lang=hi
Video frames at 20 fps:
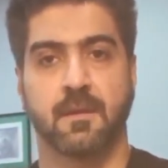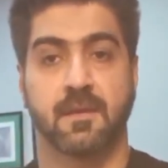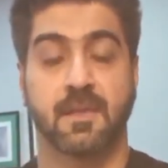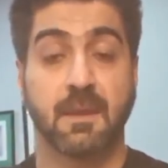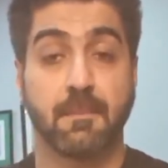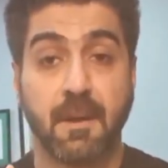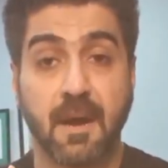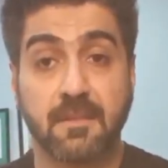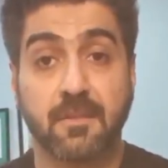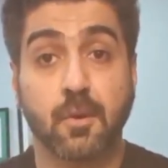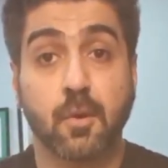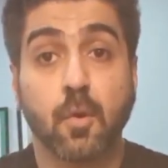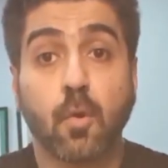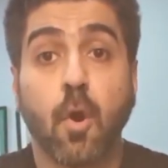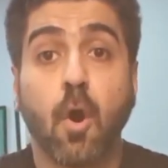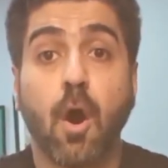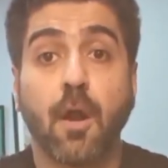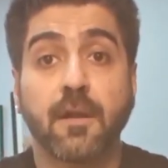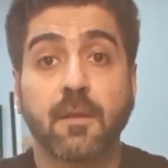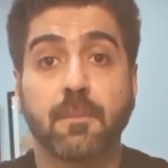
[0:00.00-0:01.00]
ये बात
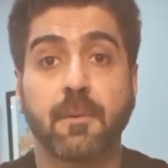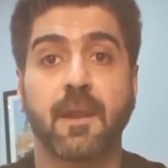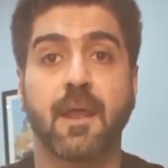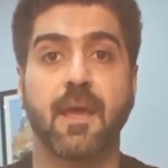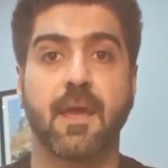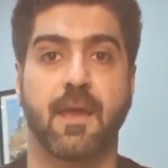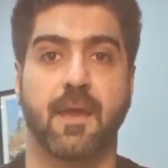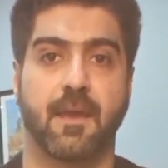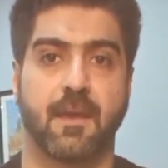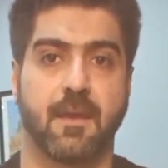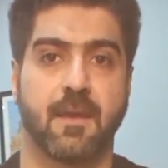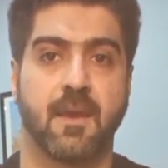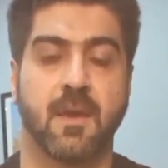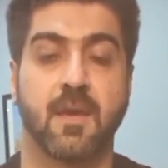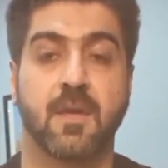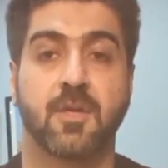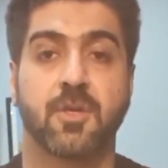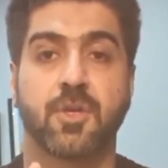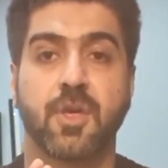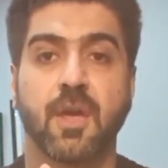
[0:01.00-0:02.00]
रिकॉर्ड पर है
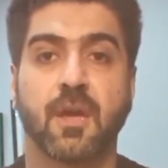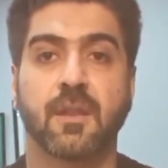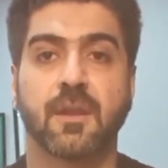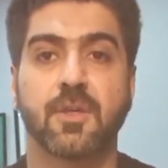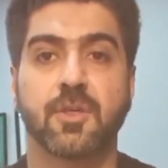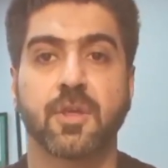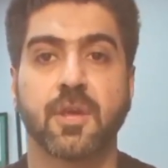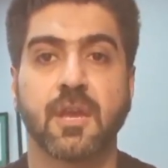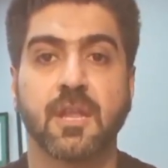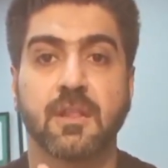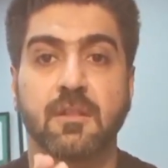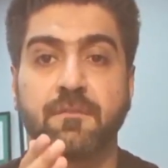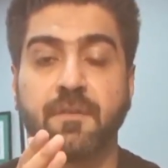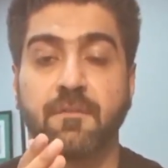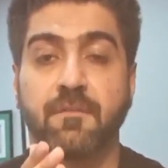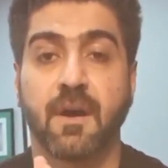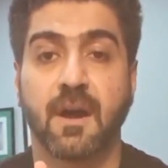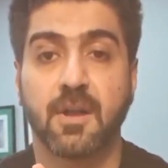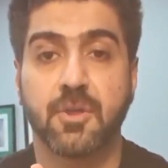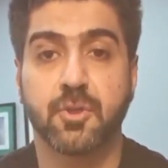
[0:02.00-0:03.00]
शेख रशीद
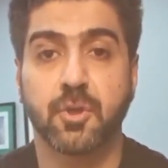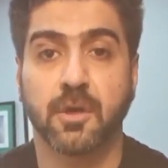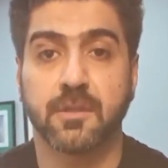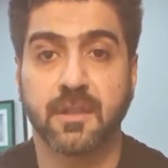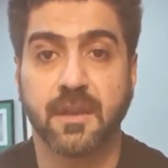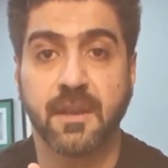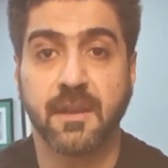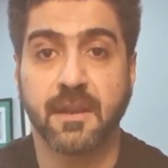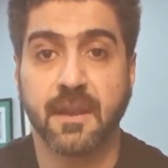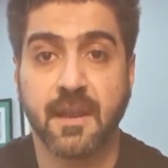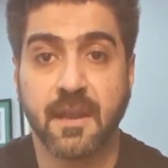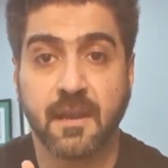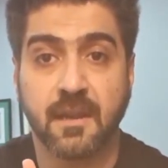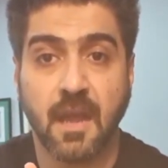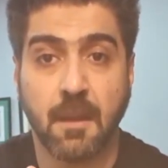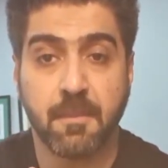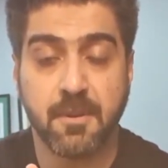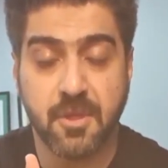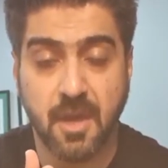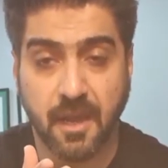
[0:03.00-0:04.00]
फवाद चौधरी ने
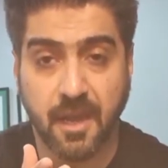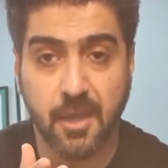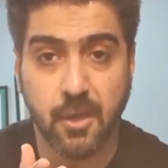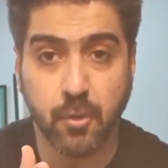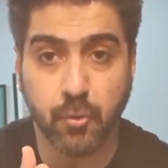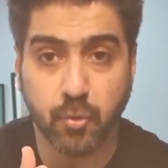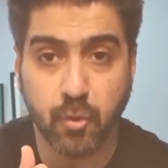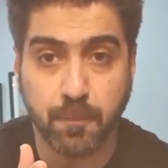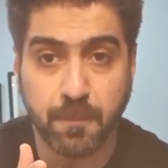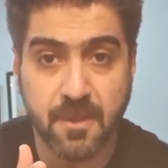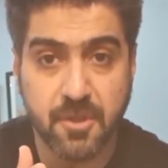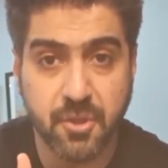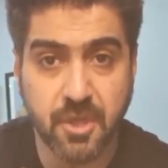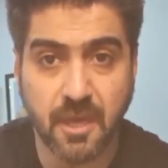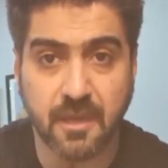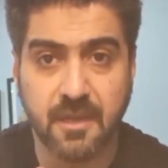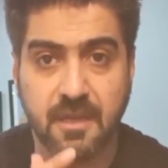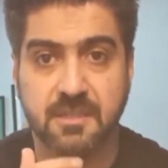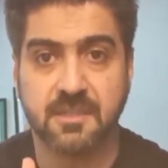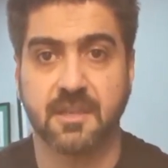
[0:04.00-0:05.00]
अभी जाके यूट्यूब पर
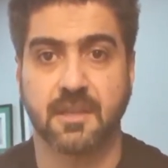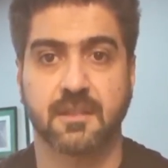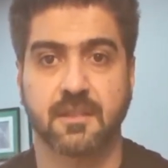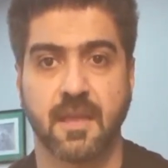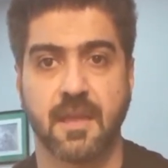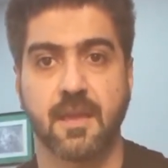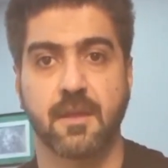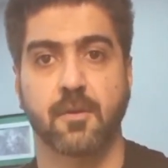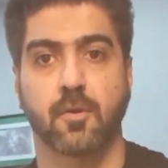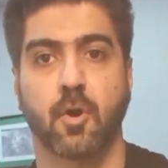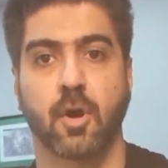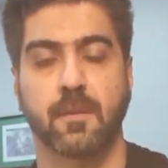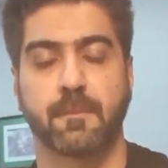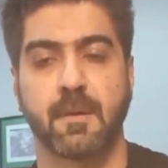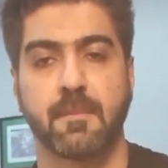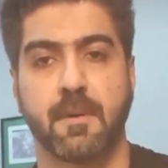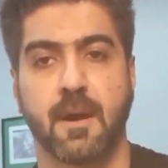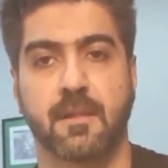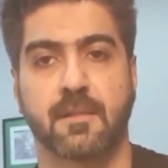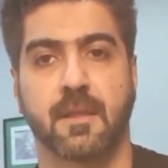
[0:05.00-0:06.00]
चेक कर सकते हैं ये रिकॉर्ड
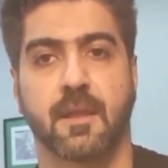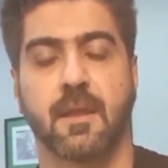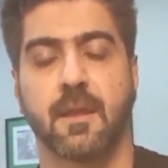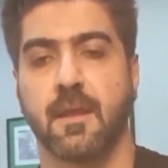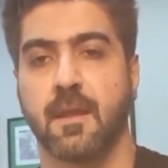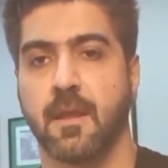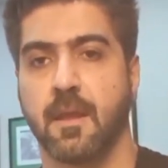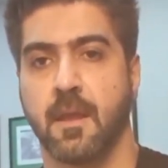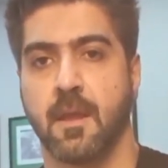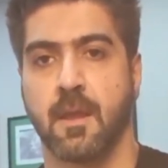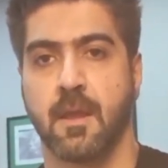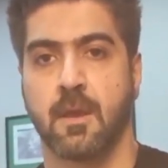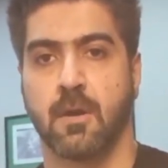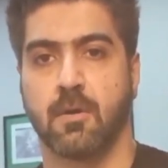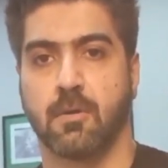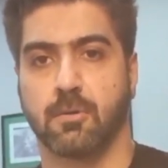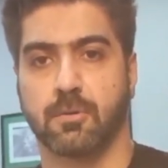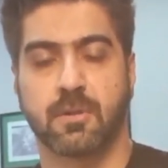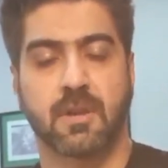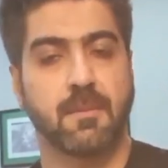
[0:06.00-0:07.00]
पर बात है
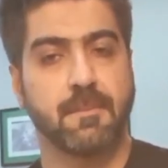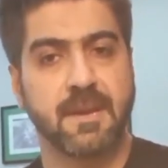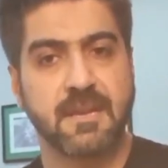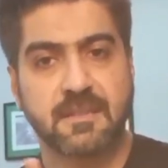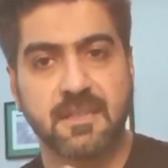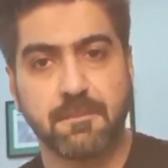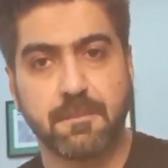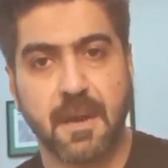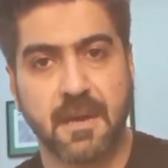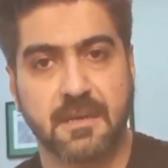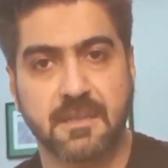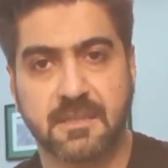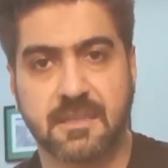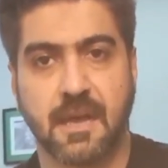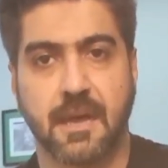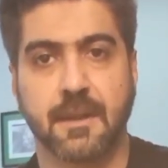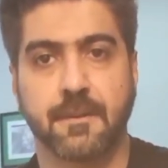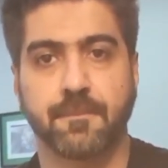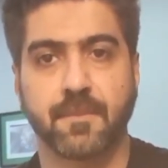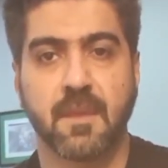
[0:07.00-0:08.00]
उन्होंने भेज दी
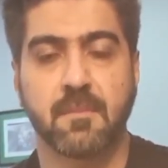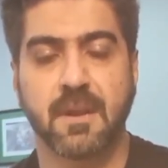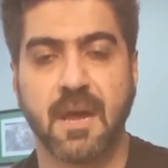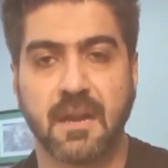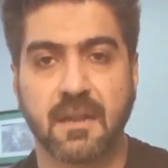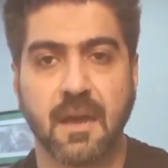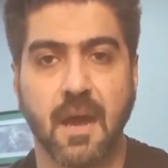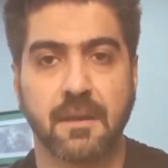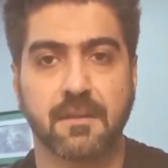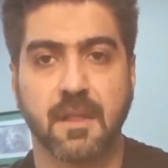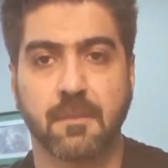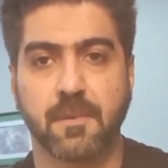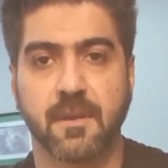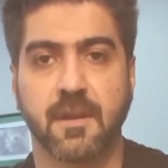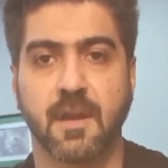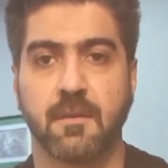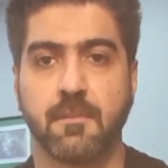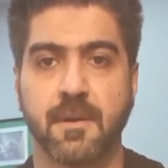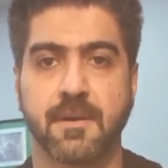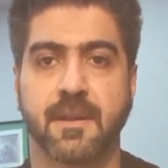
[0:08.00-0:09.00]
पाकिस्तान इमरान खान साहब की
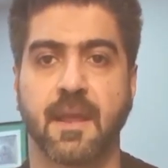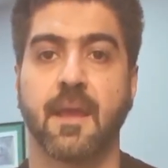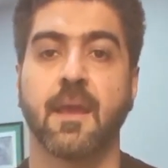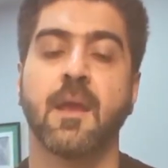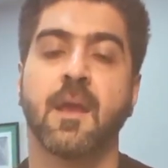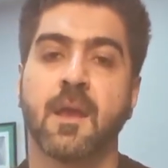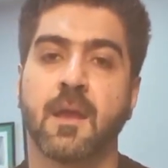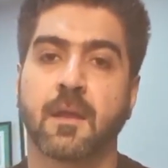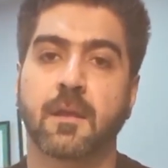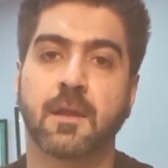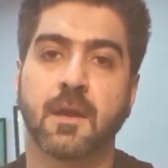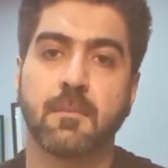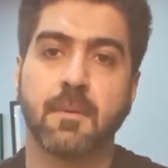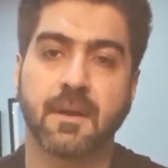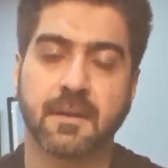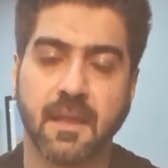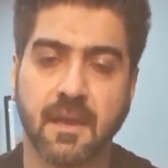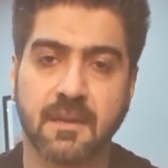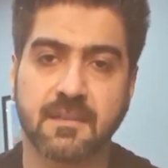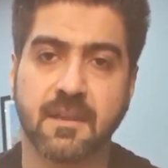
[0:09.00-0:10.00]
गवर्नमेंट है
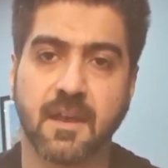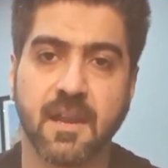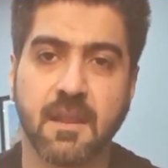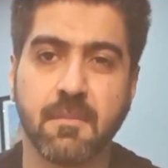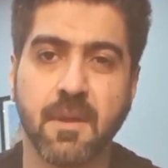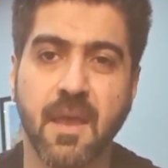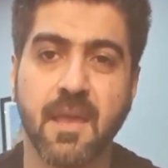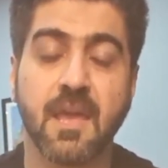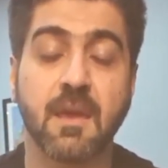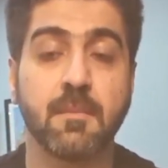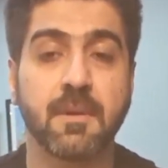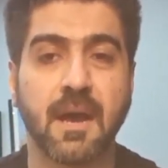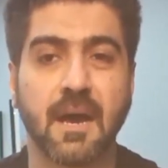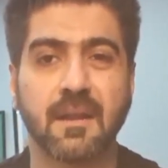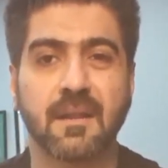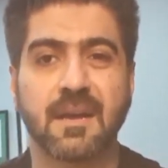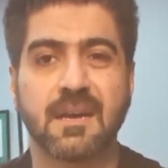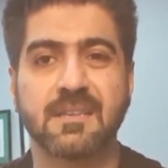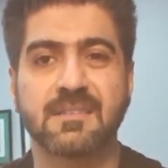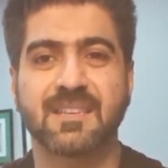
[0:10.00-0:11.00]
गवर्नमेंट के खजाने में आई
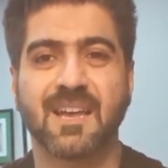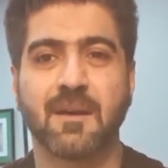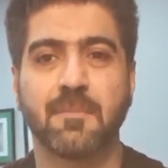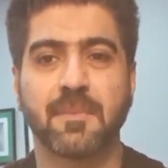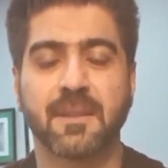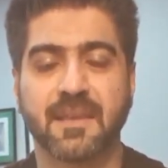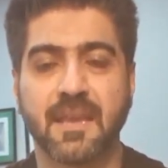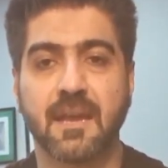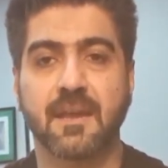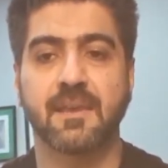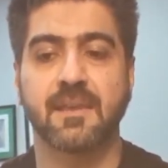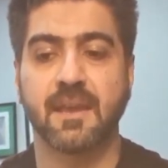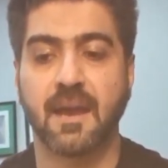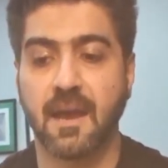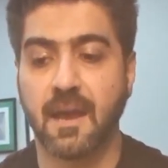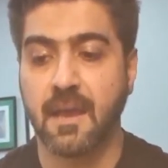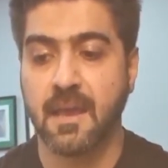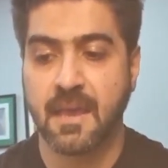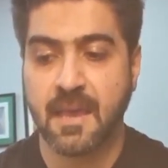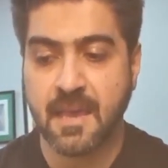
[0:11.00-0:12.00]
इमरान खान साहब ने क्या
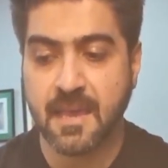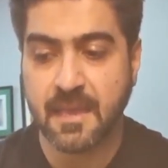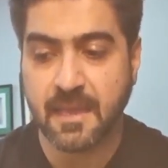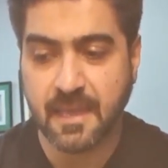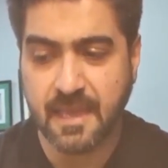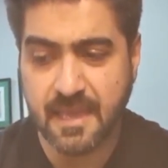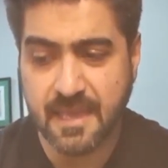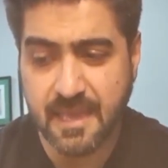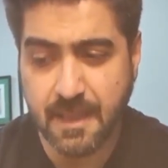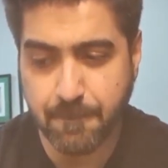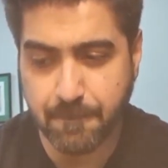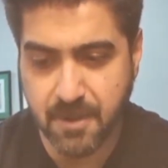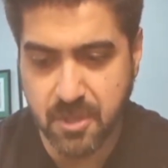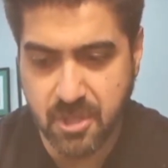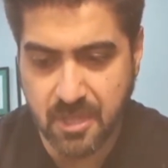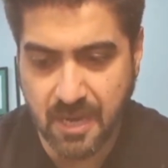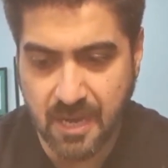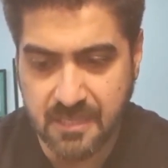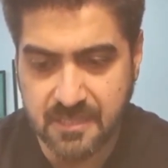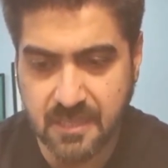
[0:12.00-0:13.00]
किया कि ये
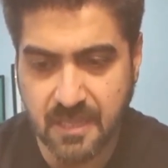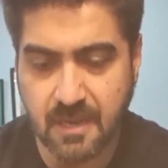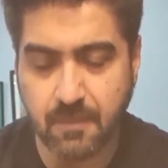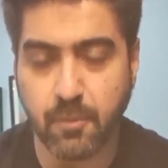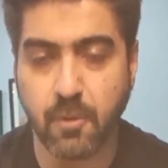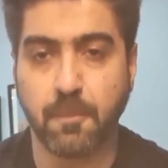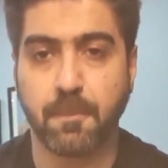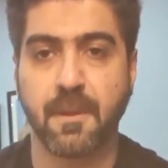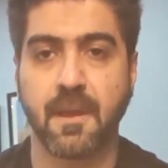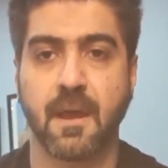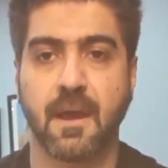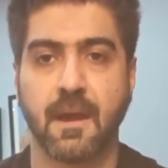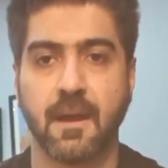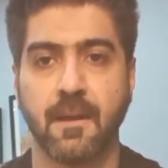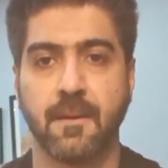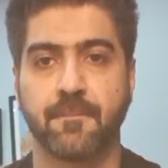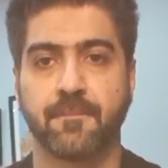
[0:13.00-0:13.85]
पचास अरब रुपया